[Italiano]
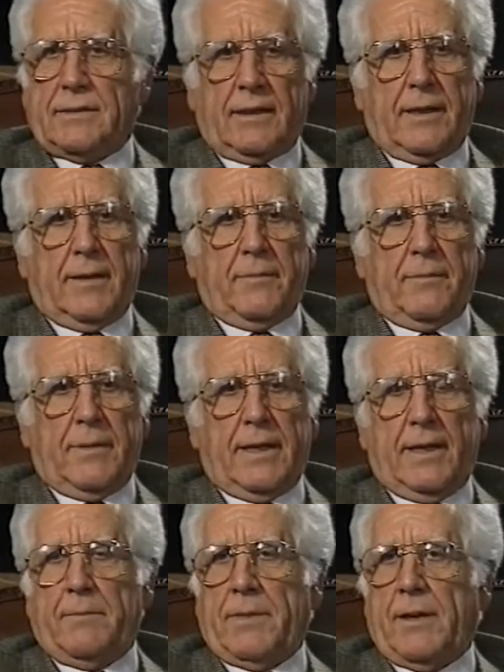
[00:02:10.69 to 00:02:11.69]
tra
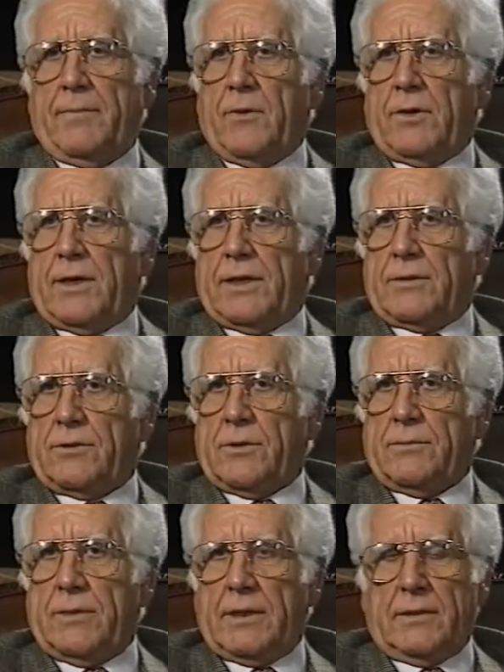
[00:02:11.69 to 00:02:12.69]
me e mia moglie,
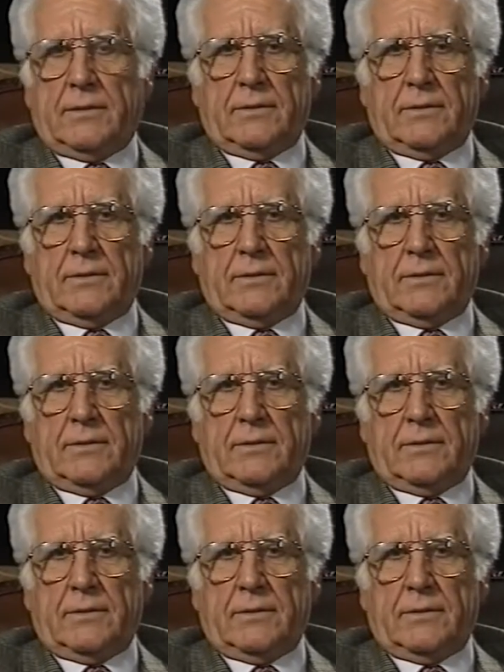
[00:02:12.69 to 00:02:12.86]
insomma.